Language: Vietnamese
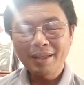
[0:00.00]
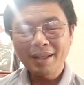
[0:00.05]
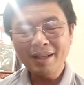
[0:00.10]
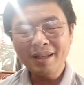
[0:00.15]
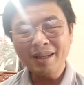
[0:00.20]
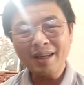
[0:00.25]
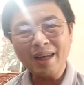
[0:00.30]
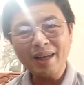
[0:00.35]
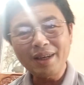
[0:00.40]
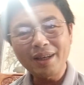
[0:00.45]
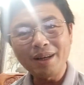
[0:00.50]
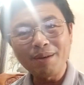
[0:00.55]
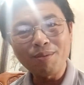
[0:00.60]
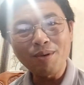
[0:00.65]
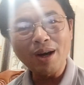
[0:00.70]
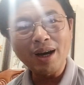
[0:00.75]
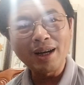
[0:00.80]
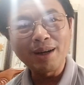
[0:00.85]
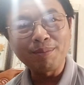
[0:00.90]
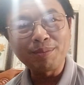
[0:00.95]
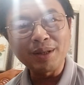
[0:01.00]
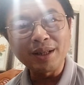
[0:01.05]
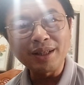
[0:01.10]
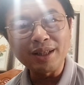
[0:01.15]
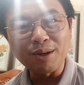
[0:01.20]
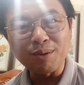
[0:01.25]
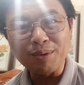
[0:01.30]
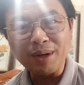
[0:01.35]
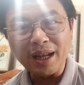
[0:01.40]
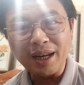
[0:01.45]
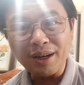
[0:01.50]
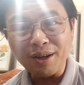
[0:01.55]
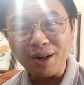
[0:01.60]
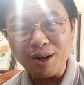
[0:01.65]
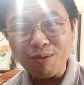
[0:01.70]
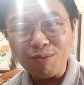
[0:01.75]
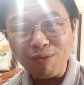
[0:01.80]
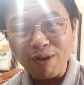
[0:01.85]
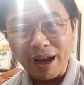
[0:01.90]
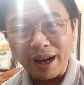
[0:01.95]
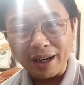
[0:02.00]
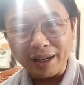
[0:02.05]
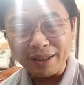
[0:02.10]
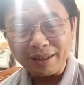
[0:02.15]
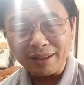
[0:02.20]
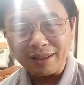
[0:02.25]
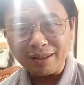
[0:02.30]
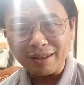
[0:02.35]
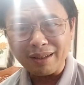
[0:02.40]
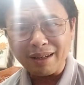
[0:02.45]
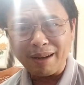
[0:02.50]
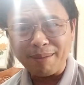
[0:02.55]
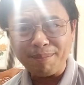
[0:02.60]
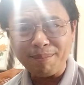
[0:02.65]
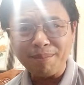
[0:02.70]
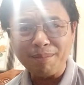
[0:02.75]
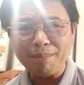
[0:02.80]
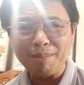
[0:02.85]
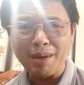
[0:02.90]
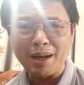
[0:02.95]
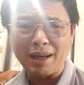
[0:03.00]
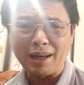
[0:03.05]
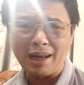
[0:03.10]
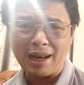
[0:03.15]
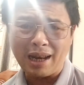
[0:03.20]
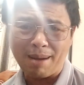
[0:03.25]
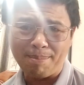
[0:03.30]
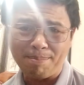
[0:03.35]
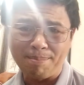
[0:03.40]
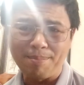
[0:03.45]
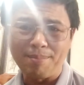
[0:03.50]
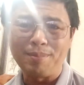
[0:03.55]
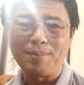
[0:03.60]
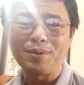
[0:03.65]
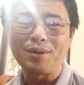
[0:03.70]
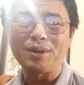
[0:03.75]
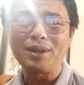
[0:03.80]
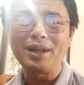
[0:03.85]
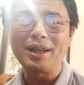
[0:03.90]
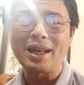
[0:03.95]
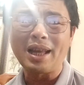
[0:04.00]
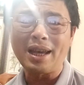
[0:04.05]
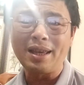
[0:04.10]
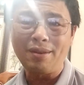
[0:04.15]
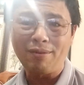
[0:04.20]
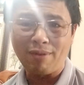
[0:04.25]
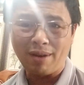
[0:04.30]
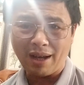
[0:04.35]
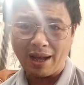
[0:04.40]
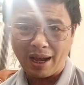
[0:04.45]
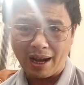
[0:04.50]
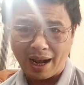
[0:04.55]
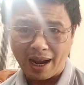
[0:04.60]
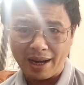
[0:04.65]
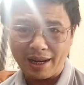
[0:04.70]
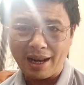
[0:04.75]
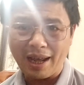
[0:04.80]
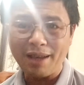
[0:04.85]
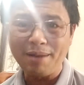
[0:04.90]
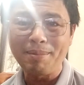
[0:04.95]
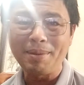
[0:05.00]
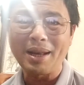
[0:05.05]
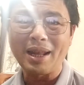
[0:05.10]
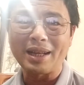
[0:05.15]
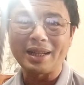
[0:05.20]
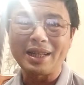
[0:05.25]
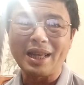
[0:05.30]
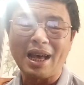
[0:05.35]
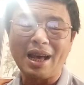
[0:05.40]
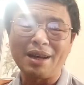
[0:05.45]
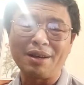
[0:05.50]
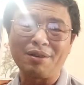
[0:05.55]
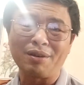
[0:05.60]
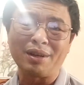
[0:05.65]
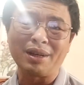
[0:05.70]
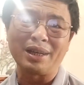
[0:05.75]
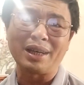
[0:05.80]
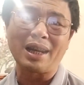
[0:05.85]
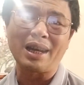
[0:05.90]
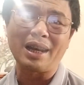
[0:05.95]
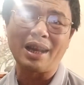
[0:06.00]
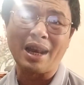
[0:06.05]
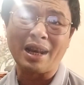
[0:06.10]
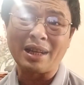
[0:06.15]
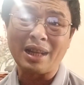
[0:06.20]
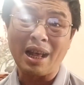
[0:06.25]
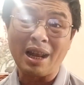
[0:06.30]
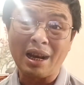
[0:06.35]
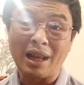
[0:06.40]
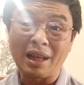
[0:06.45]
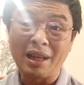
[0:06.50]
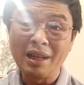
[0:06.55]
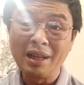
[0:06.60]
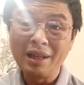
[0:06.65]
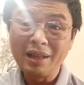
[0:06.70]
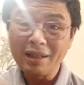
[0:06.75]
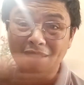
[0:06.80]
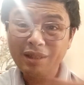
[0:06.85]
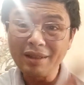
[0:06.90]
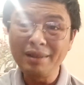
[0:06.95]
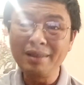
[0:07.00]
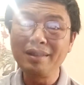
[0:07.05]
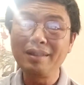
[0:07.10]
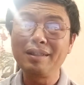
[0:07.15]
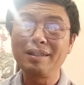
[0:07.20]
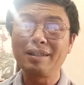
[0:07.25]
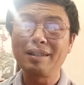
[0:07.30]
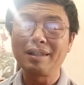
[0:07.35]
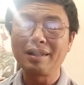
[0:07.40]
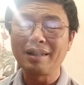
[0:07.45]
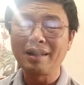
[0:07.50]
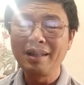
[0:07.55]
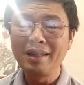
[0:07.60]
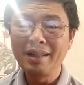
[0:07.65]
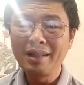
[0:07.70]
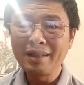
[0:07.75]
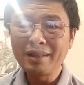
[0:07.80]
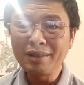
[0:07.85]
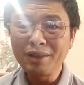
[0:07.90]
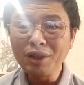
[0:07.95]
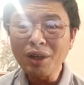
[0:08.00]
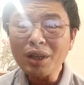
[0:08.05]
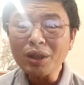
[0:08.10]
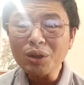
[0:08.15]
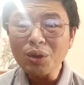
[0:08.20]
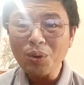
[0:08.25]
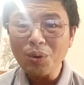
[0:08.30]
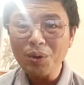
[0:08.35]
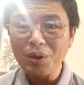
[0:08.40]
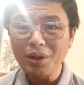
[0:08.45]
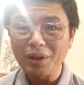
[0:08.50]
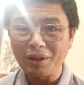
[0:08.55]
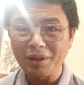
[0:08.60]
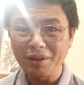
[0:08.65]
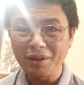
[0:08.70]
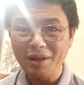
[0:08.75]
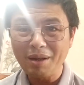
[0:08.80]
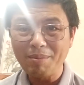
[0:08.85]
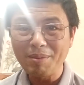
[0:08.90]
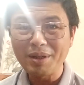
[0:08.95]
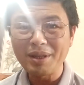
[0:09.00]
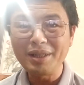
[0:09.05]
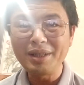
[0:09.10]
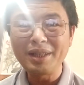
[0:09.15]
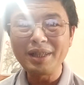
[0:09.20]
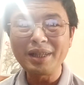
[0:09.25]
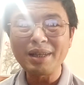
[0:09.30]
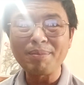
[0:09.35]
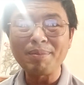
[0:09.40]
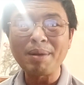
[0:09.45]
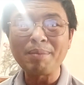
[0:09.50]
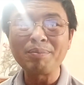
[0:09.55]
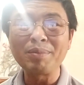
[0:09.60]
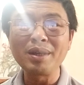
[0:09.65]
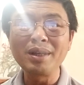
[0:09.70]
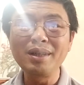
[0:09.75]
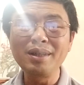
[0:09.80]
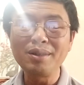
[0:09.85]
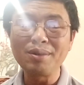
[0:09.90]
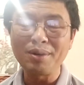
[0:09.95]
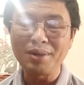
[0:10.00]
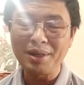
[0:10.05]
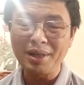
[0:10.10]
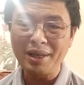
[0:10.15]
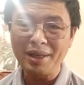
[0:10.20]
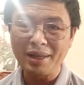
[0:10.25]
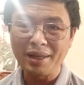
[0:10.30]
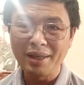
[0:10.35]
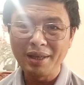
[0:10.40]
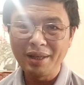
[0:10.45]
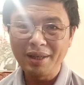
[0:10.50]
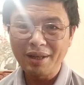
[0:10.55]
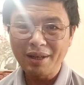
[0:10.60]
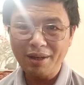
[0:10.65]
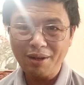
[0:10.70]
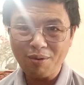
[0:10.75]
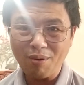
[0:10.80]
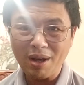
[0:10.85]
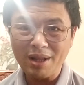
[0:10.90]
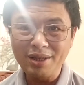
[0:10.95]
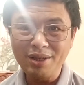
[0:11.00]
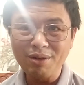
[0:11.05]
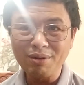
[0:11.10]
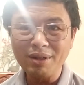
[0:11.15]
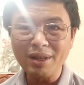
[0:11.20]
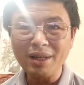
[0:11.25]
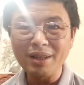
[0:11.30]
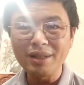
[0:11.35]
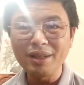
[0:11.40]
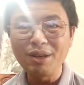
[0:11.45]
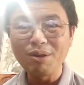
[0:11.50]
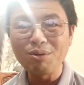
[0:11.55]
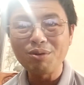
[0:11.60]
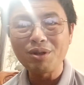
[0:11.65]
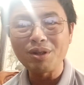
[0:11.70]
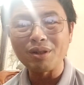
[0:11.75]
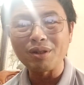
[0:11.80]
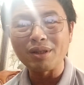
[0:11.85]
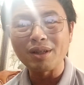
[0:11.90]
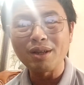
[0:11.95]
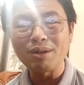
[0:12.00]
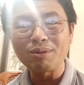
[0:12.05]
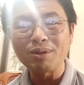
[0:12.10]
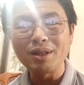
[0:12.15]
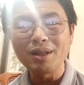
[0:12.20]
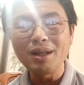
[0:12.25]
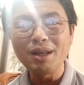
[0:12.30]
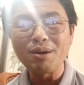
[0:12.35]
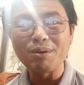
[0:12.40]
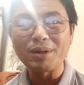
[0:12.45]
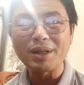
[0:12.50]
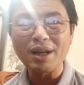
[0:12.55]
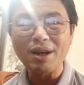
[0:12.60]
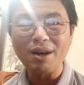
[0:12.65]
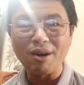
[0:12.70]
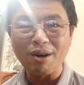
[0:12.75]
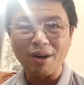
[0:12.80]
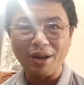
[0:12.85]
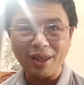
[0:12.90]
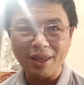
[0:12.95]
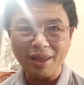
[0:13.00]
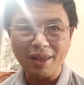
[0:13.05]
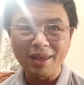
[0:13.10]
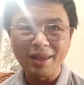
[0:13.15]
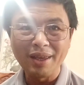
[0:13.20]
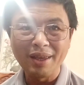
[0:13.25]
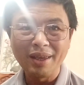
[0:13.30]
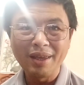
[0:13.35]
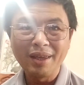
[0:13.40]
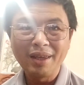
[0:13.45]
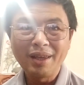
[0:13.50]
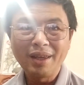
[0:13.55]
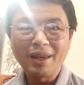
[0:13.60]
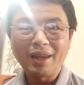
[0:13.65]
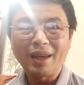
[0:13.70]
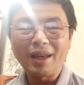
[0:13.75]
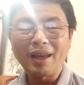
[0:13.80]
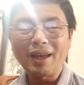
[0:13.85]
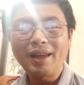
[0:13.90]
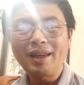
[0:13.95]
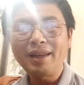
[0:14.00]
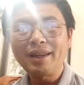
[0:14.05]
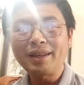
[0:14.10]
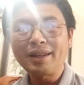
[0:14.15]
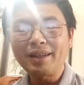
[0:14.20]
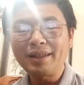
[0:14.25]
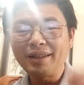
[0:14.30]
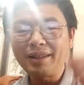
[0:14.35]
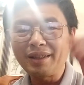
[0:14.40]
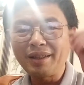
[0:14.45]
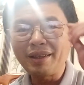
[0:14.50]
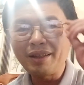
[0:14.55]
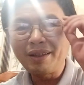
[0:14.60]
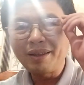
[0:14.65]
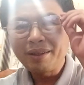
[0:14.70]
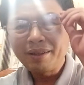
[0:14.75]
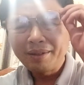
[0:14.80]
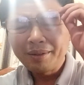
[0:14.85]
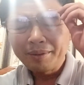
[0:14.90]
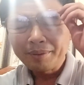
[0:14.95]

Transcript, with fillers: thế cái khái niệm hòa hợp dân tộc này nó không phải năm 75 cho đến nay và hàng ngày nay mới đặt ra nó người ta đặt ra là từ trước rồi từ năm 1954 rồi đấy thì qua nhiều rất nhiều sử liệu tư liệu người ta hỏi đấy thế thì